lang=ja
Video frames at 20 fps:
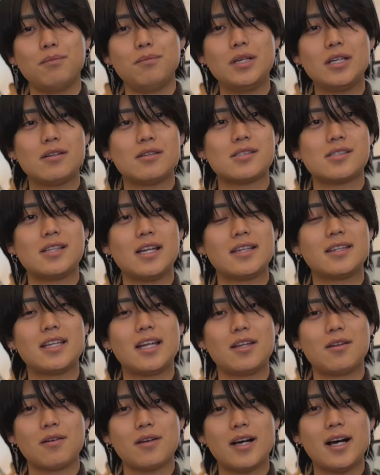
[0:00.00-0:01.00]
ミックスだった
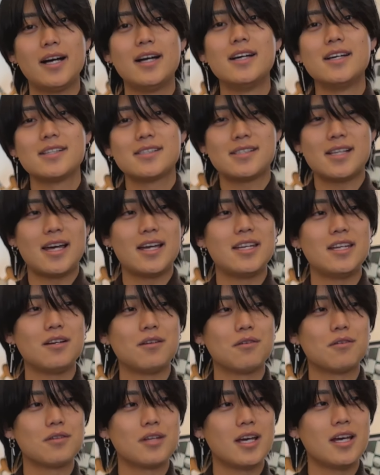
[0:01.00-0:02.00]
りとか
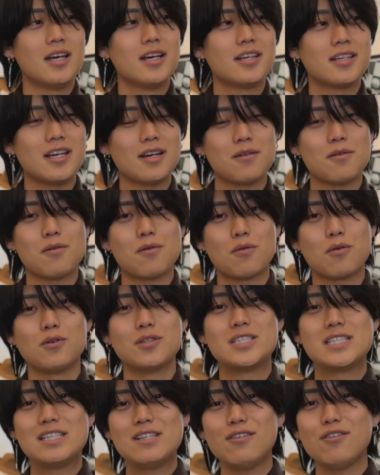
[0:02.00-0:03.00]
スタイリングをね、結構こう
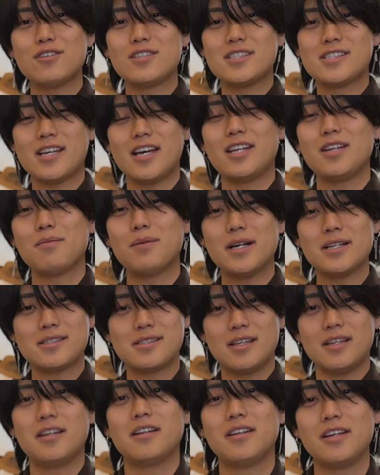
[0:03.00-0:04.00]
自由自在に
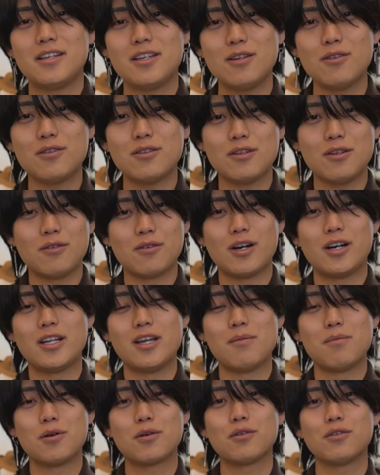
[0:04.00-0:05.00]
バースデーでできるっていうのが
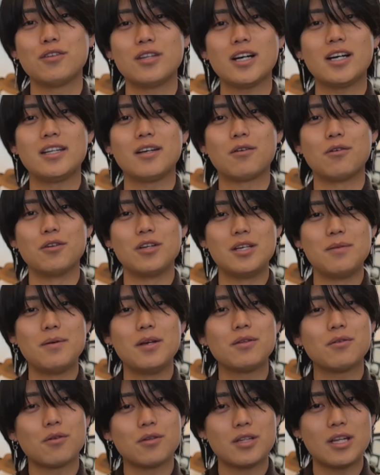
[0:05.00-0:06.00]
ね、僕の中でこの
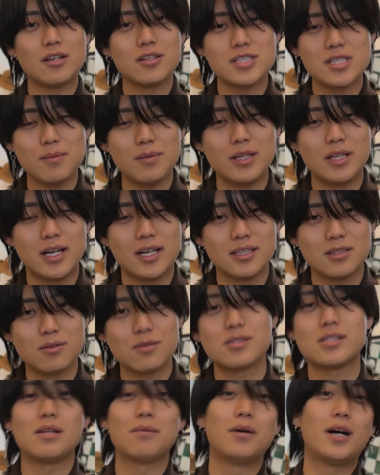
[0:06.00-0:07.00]
イベントの楽しみな一
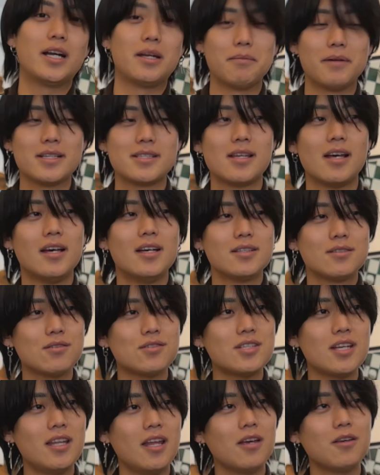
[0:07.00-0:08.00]
つでもあります。そし
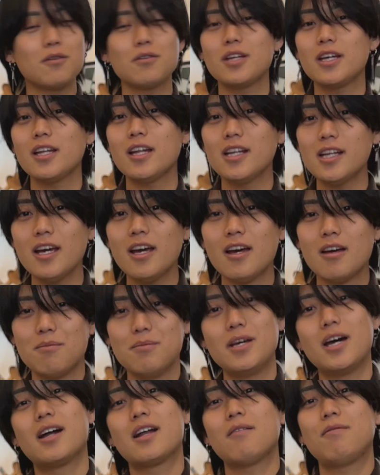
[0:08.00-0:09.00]
て熱狂的なね、
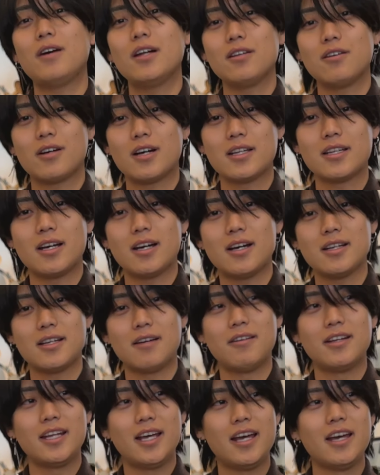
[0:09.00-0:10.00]
三原ファンの方々
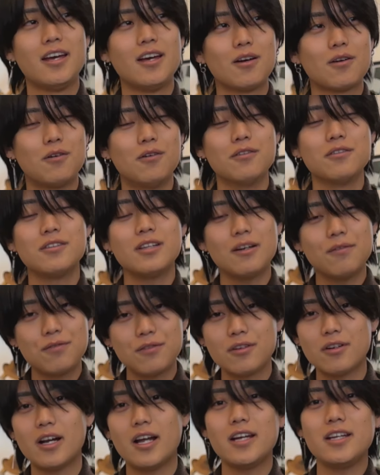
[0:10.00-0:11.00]
はね、こんな
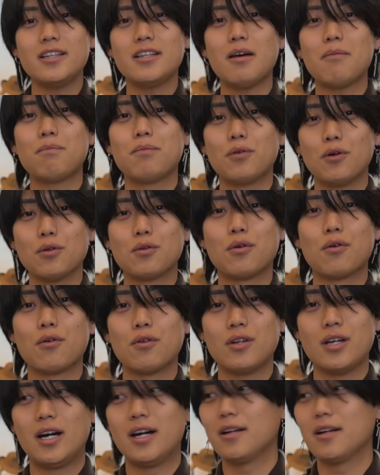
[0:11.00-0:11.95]
フルラインナップを取